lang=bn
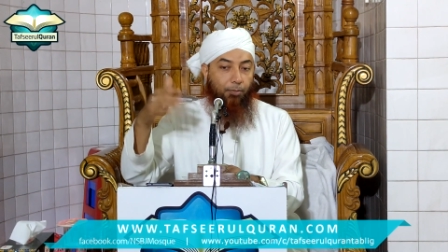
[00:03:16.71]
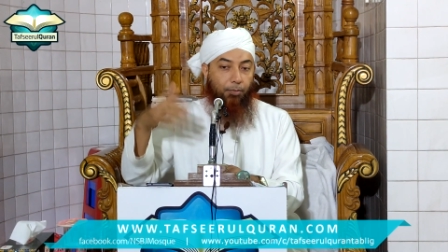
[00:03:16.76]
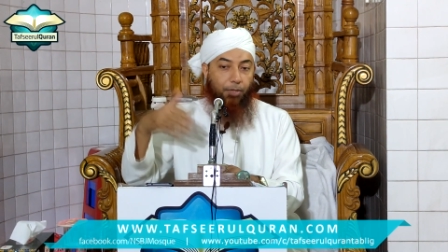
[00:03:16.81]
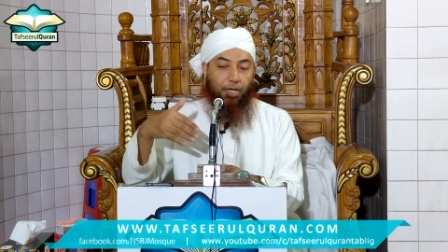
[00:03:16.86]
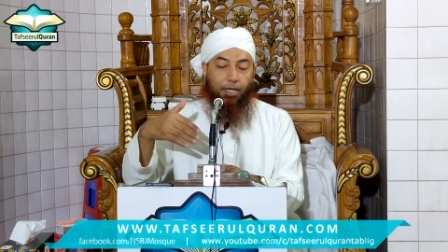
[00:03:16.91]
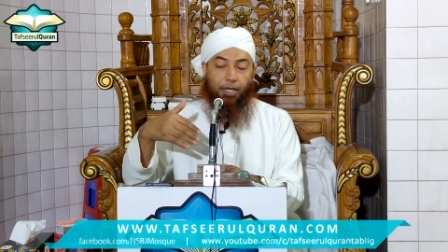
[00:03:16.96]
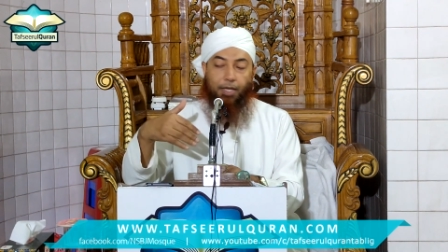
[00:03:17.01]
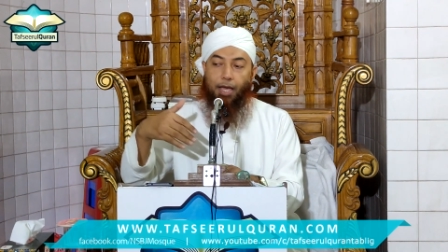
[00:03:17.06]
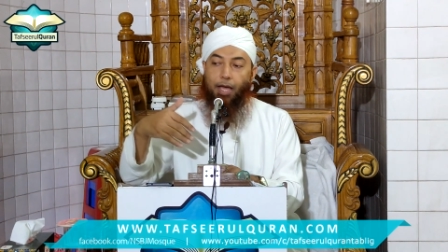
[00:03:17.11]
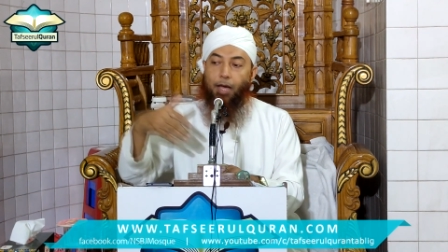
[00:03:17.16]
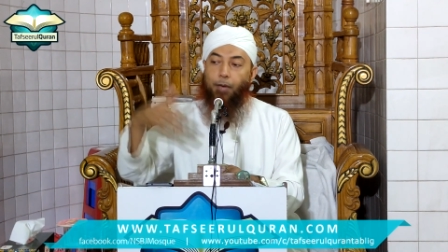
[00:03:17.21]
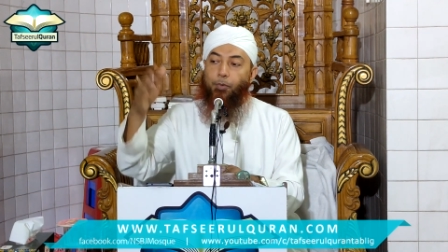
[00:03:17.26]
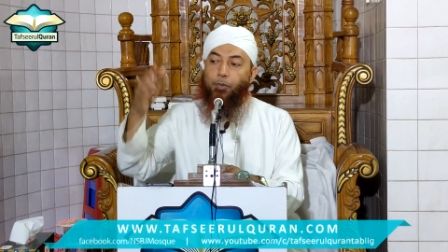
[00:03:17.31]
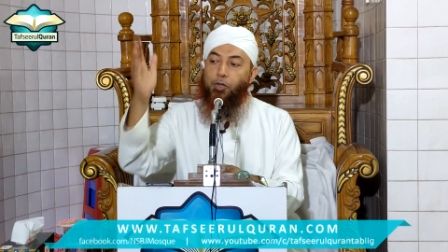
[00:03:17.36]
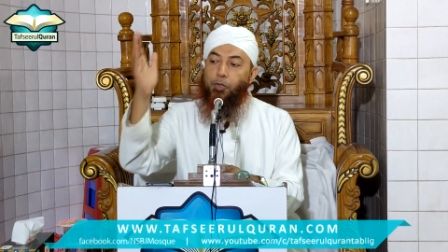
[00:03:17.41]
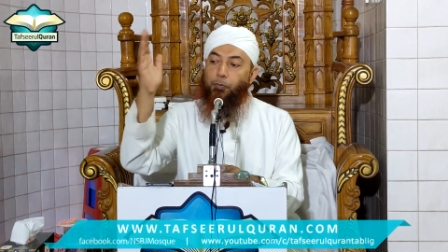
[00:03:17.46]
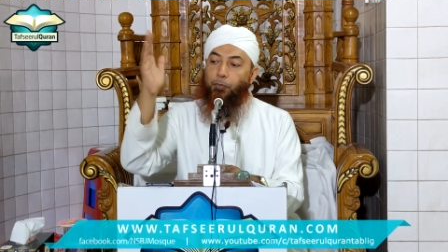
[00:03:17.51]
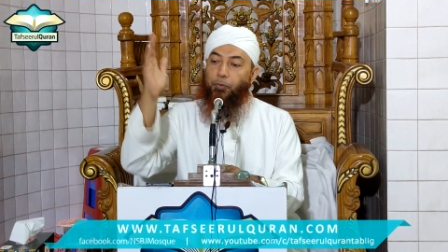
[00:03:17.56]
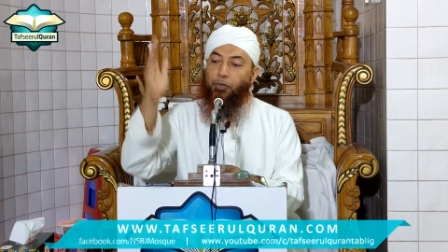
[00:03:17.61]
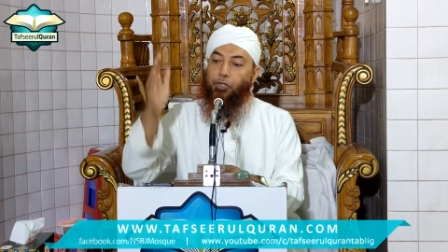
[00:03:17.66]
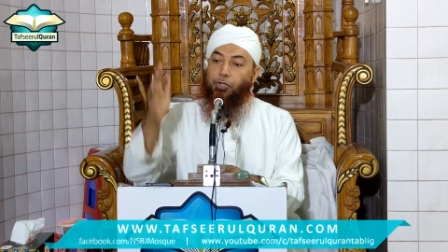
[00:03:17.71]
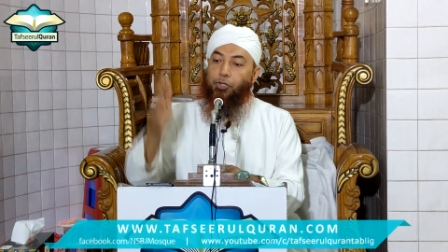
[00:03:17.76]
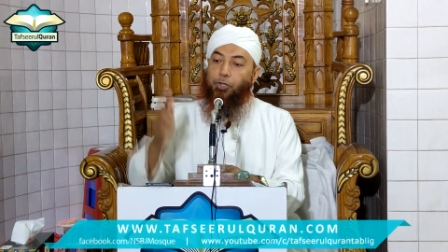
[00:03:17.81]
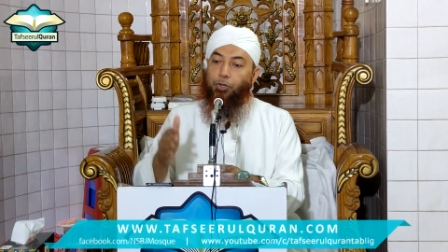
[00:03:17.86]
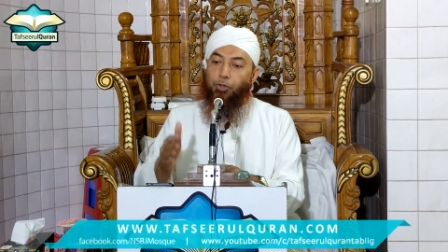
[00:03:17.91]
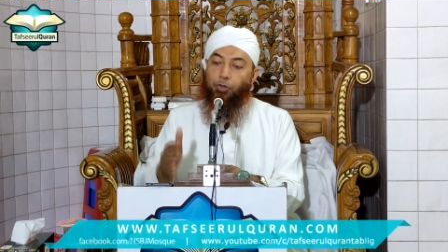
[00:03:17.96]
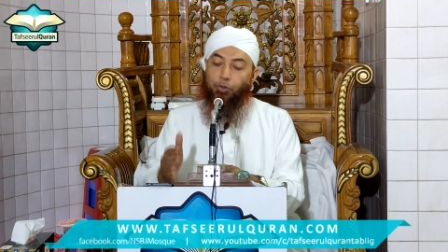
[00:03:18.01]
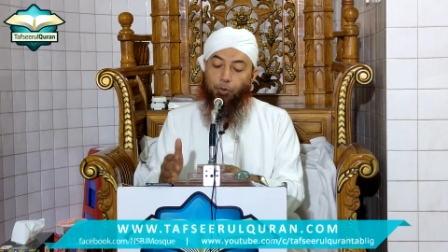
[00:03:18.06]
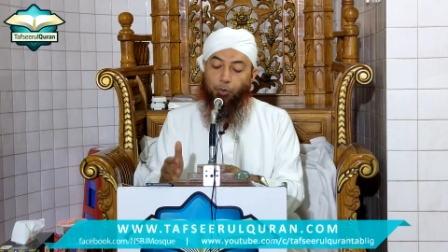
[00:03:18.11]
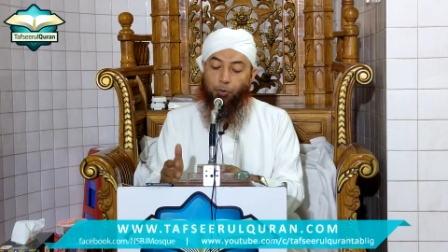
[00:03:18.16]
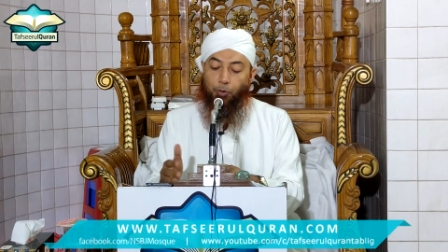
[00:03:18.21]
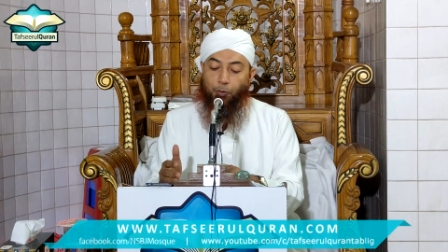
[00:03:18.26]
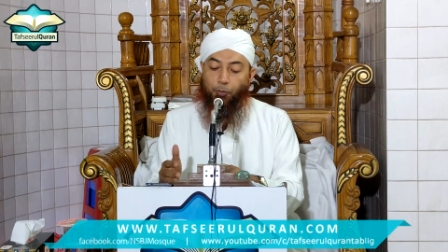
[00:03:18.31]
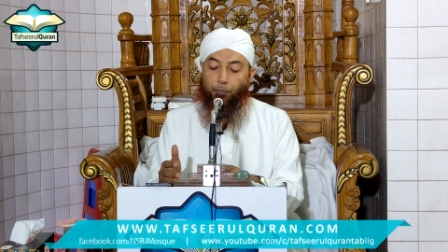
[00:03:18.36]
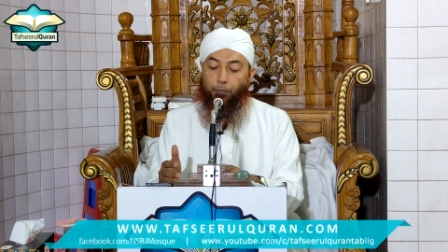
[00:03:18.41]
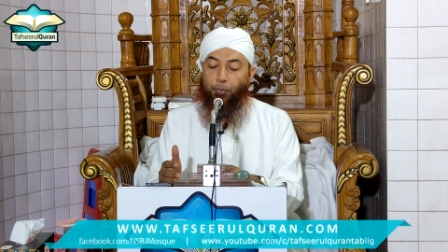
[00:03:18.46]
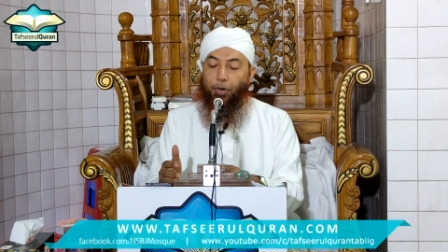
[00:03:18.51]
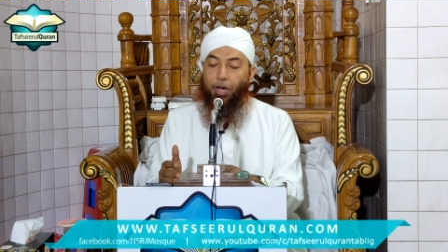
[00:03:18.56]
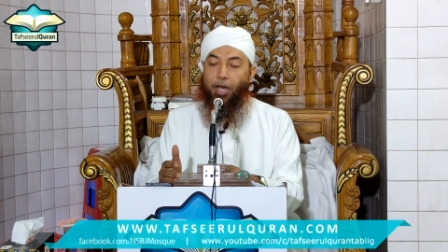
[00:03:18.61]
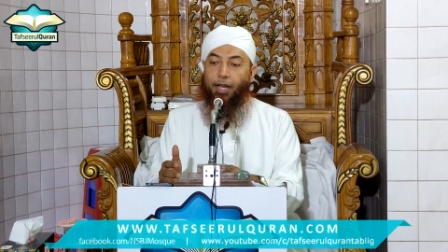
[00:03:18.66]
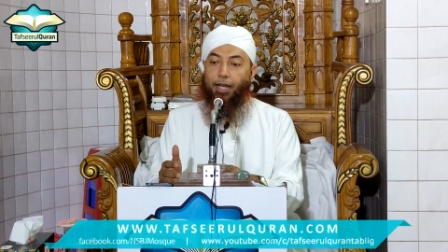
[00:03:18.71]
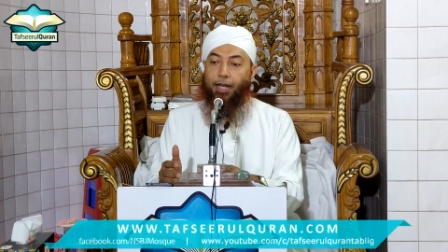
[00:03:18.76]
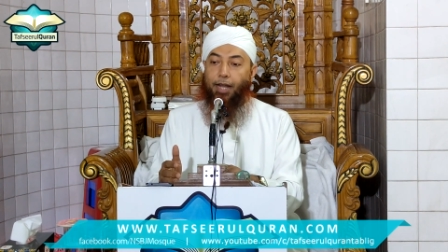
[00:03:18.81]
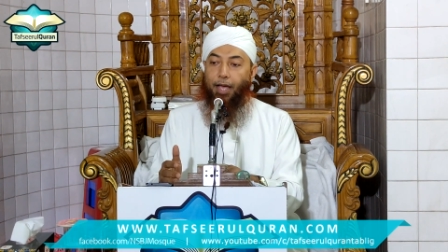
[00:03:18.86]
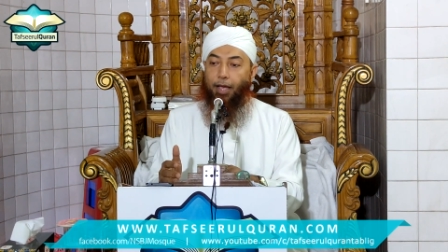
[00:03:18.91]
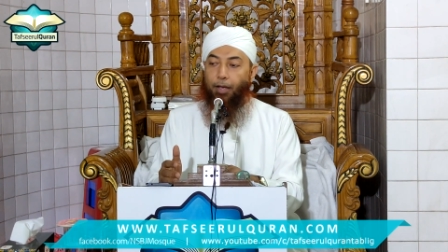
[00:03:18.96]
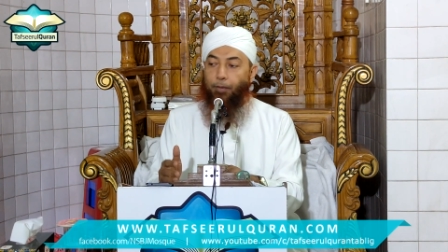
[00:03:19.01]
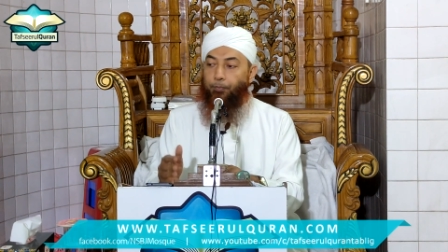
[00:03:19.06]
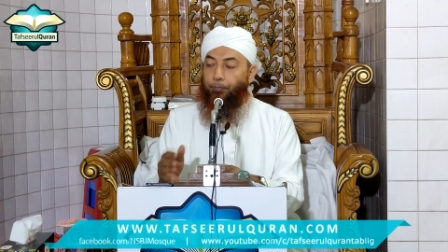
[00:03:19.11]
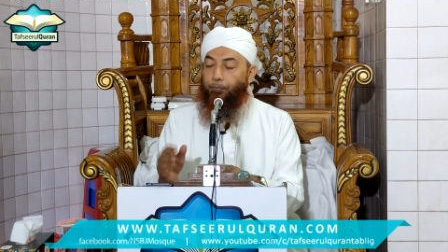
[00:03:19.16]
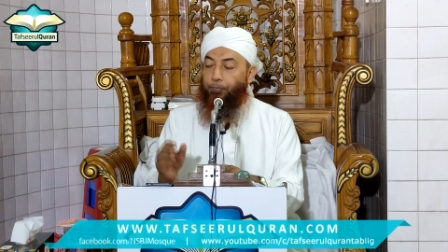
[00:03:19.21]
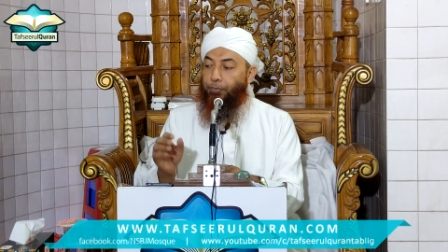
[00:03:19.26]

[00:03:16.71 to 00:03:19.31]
মানে কেয়ামত পর্যন্ত কুপ্পারেরা